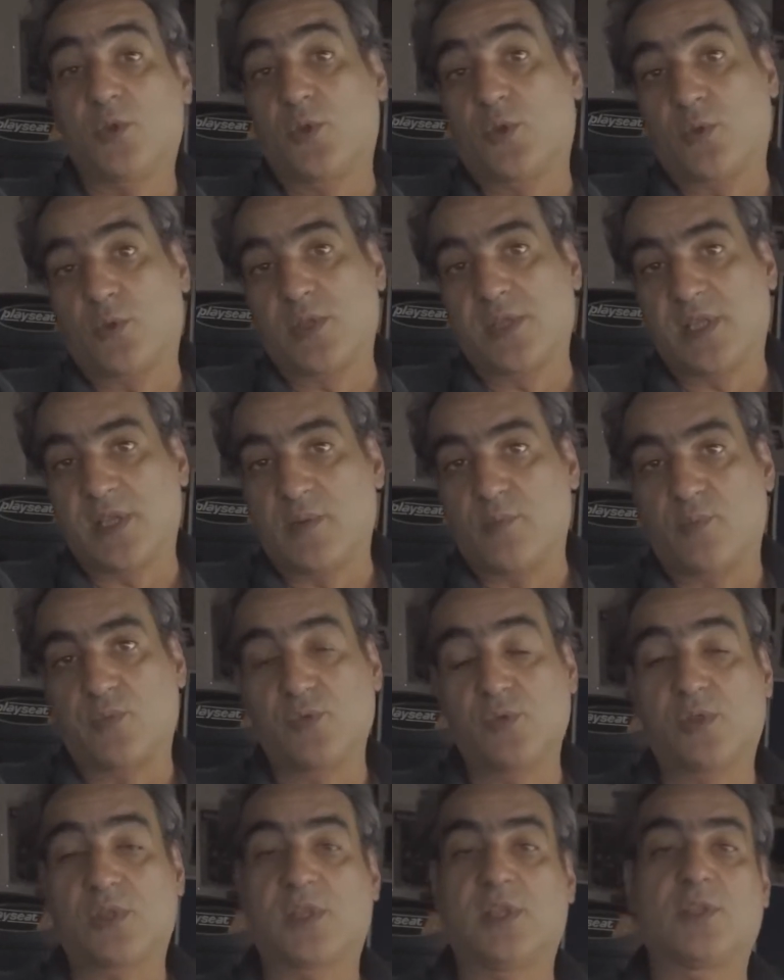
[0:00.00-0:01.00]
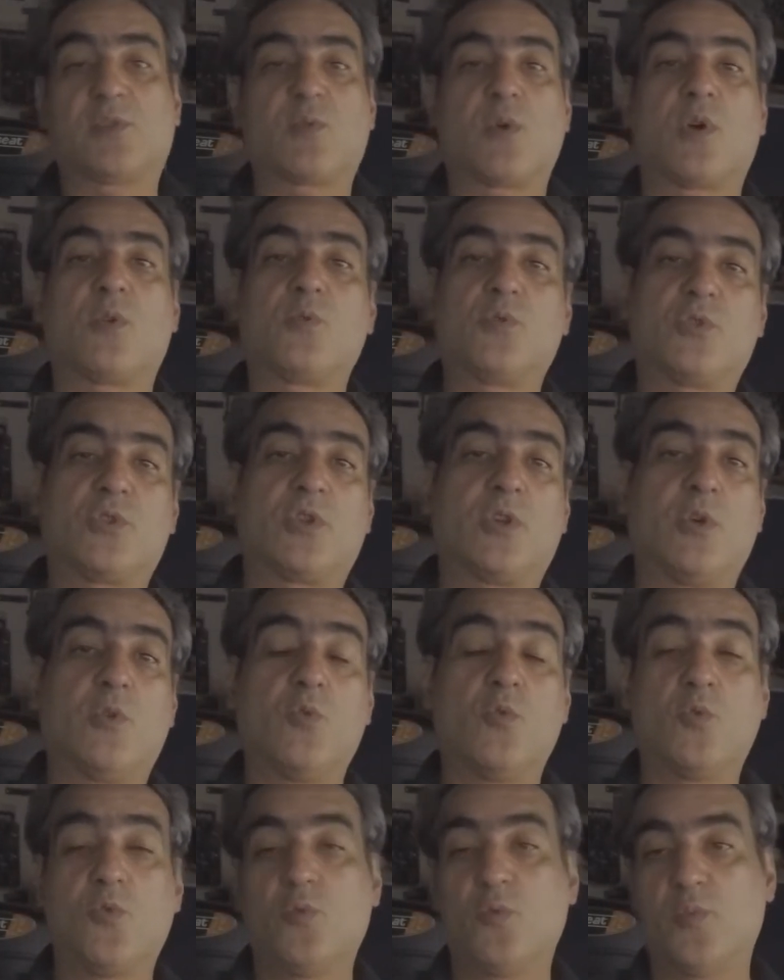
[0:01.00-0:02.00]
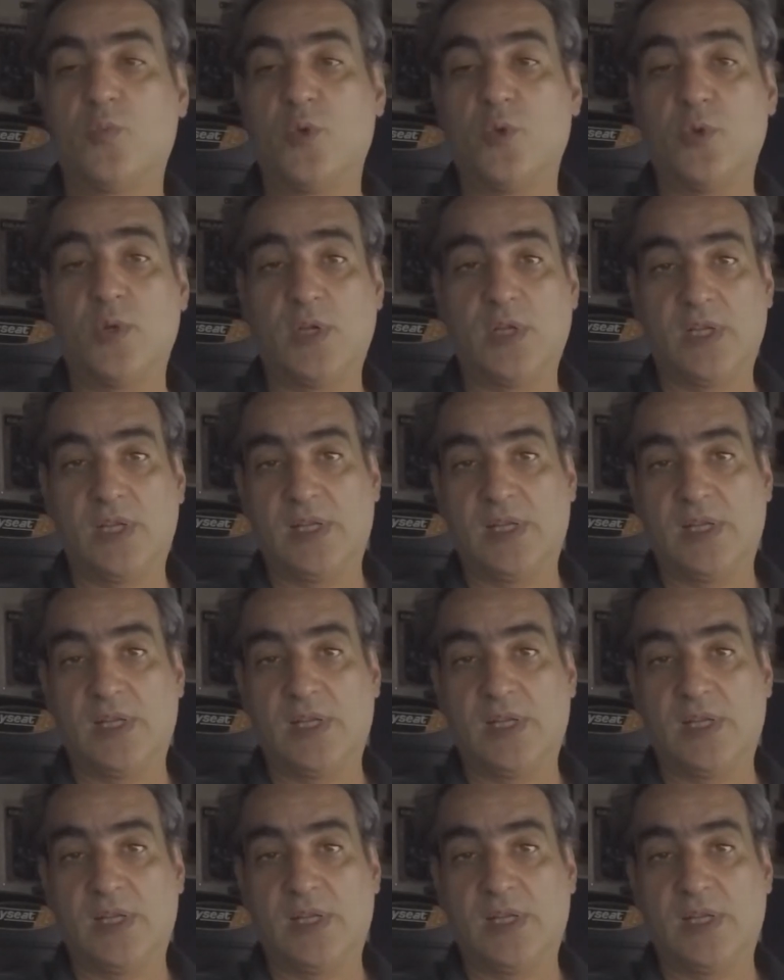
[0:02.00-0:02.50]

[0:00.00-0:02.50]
ceux qui ont laissé un pouce, qui soit rouge bleu.